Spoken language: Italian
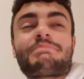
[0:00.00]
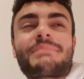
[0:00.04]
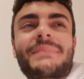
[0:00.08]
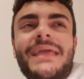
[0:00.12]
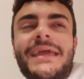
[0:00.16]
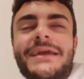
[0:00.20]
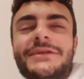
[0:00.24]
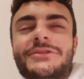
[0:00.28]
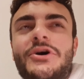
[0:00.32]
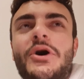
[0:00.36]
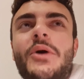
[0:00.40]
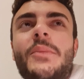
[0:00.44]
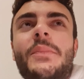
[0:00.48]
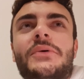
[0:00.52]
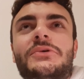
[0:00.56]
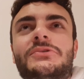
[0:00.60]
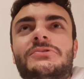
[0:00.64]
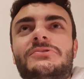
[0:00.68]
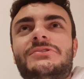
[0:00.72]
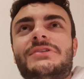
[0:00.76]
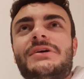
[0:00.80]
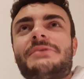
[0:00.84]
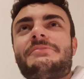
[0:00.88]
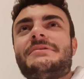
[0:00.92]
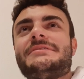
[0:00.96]
e dopo
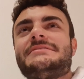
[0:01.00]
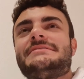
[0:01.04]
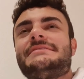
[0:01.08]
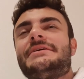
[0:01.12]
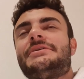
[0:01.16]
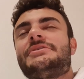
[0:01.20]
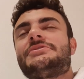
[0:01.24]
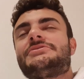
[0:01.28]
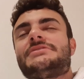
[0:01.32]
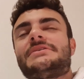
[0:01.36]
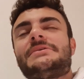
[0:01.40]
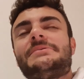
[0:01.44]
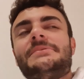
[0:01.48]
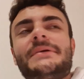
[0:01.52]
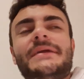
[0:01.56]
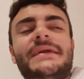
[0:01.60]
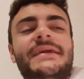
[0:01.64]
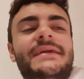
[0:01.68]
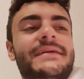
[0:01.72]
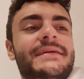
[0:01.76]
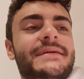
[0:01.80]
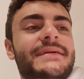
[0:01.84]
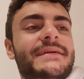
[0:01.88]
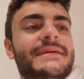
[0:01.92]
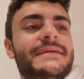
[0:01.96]
tutte queste cose
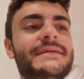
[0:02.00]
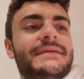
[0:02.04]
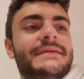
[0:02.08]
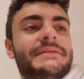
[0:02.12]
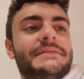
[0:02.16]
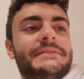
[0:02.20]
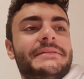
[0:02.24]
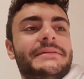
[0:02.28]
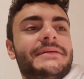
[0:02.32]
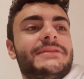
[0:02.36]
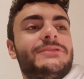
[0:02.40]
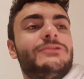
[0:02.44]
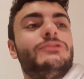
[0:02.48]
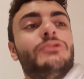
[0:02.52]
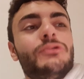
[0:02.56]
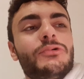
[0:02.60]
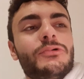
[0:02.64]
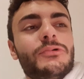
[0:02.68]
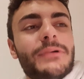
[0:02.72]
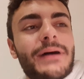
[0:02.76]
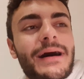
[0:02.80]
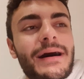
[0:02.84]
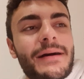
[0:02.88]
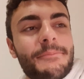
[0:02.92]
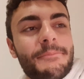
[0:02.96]
qui eh,
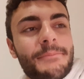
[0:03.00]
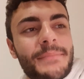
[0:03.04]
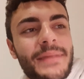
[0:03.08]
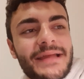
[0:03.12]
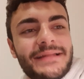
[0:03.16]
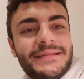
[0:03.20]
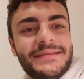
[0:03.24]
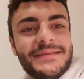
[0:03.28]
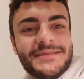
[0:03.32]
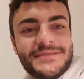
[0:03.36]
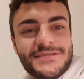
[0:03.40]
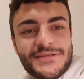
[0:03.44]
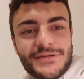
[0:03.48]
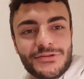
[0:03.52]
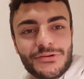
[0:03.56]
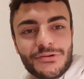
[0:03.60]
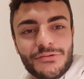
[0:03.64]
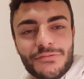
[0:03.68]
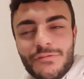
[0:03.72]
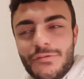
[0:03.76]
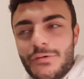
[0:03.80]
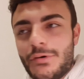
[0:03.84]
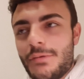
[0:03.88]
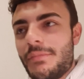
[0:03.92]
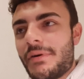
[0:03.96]
tu metti zitto il
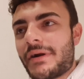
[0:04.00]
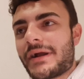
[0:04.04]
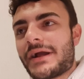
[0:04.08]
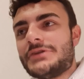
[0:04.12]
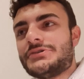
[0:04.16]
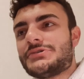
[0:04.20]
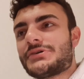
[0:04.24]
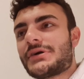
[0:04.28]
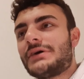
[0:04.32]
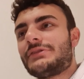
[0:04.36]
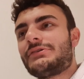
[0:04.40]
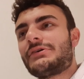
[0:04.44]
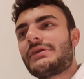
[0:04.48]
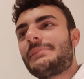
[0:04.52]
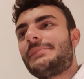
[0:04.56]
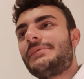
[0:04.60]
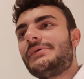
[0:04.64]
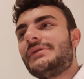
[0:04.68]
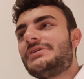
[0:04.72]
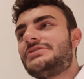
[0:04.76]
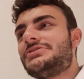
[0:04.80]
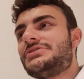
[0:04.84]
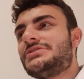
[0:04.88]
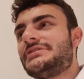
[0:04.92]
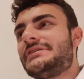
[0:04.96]
Vumbo, che è il giocatore più
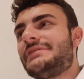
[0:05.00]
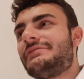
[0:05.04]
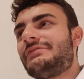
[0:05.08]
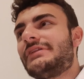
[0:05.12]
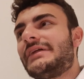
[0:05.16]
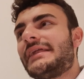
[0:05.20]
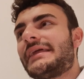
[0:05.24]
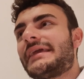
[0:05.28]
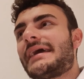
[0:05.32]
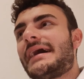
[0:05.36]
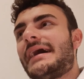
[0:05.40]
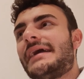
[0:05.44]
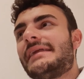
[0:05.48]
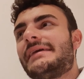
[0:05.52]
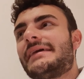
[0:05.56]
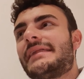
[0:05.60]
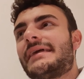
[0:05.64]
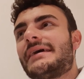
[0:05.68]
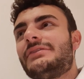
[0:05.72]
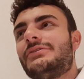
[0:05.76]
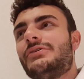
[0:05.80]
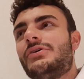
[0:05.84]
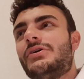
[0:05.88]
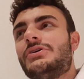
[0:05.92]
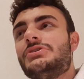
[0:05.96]
decisivo del Cagliari
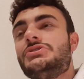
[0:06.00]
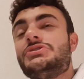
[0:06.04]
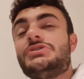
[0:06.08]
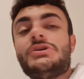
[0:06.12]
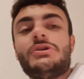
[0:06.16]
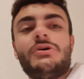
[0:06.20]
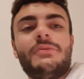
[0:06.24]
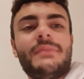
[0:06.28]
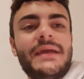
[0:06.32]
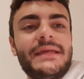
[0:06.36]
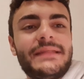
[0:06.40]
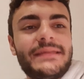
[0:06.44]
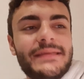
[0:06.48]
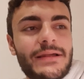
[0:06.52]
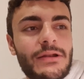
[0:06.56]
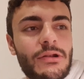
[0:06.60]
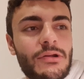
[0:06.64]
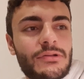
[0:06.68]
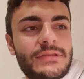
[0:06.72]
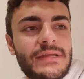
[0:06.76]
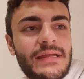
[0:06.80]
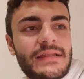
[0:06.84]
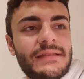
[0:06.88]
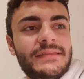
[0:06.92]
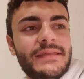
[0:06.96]
ad oggi, lo metti
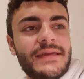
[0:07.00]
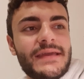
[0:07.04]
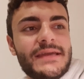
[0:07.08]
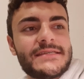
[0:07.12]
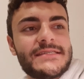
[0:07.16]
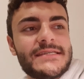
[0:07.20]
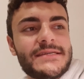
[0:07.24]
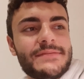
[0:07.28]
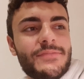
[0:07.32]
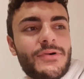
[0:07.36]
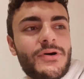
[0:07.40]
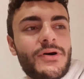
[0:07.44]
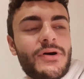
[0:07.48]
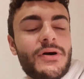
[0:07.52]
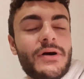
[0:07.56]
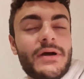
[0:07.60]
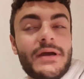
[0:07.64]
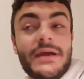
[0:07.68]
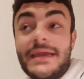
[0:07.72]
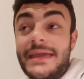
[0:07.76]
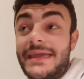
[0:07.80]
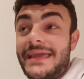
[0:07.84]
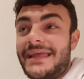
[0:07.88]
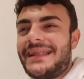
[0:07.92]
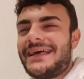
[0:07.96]
all'ottantesimo
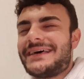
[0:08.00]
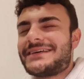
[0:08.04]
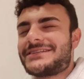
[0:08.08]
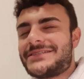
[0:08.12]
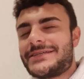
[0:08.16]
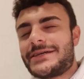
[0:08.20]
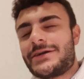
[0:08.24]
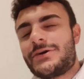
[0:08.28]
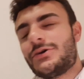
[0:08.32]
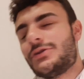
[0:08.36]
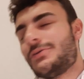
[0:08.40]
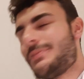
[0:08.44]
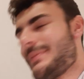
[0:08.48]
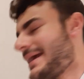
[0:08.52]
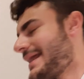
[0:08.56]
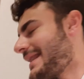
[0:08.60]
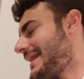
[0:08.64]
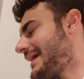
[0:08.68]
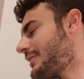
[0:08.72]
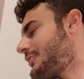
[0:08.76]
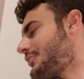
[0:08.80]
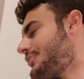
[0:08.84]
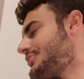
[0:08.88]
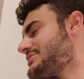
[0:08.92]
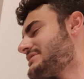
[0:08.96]
e la, secondo me
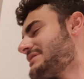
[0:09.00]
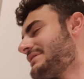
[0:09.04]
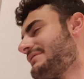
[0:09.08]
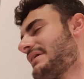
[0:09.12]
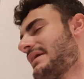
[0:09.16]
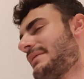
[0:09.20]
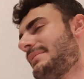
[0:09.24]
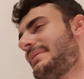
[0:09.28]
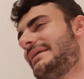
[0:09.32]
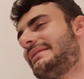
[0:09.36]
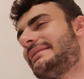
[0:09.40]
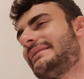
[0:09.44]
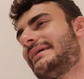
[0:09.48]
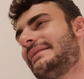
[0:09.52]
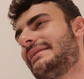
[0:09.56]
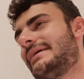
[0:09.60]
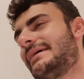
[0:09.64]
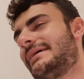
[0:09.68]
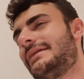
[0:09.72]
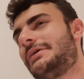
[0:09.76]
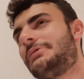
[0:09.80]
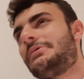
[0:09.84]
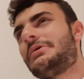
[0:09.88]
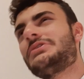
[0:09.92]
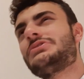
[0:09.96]
la cosa veramente al di là
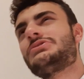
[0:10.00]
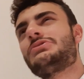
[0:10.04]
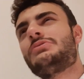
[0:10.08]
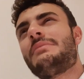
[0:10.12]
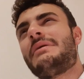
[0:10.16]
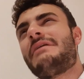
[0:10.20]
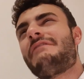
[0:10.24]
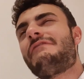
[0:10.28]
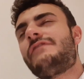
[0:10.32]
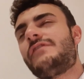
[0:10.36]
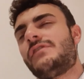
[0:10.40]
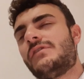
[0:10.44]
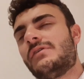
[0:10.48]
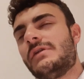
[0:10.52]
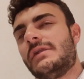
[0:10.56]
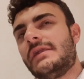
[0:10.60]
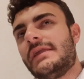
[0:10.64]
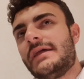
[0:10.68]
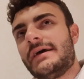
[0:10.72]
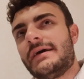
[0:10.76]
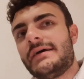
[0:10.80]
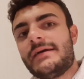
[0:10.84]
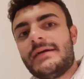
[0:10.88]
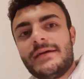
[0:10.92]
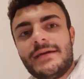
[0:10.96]
di questo, ma
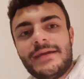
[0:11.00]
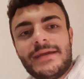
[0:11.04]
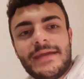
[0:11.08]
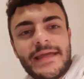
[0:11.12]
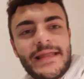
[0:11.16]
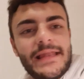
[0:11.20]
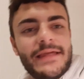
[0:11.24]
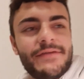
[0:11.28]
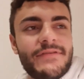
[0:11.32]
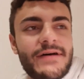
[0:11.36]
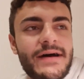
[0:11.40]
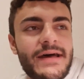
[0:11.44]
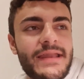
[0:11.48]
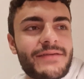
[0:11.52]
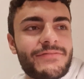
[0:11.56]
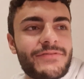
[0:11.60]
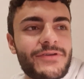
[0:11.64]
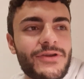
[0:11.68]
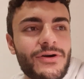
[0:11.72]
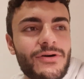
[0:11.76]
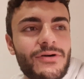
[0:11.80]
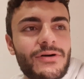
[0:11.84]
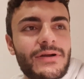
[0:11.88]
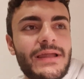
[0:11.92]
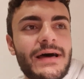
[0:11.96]
folle, è levare
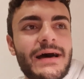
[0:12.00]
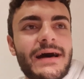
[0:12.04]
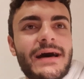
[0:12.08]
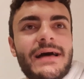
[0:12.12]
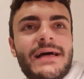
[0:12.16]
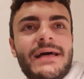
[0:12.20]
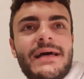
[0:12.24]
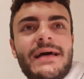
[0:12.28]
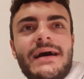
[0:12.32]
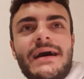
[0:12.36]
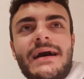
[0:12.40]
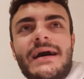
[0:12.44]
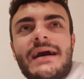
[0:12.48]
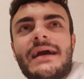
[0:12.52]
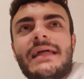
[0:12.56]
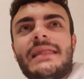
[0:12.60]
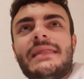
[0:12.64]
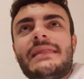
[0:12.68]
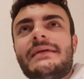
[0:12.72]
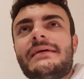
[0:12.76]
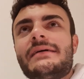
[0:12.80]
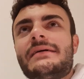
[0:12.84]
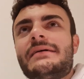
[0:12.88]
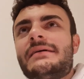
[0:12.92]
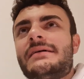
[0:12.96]
Viola
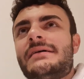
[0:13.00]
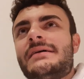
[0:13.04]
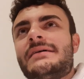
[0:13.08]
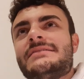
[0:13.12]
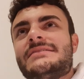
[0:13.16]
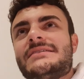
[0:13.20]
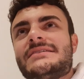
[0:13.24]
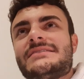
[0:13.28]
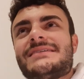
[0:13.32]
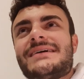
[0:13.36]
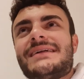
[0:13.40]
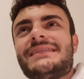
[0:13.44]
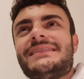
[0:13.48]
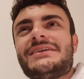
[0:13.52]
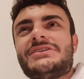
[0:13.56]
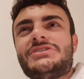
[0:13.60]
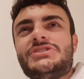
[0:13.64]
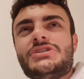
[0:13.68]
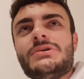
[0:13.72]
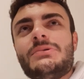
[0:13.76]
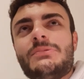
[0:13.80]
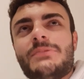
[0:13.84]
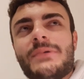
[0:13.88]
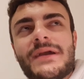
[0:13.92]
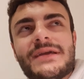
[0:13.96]
al
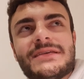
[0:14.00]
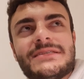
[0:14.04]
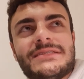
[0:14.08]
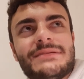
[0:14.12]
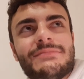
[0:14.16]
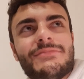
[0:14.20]
65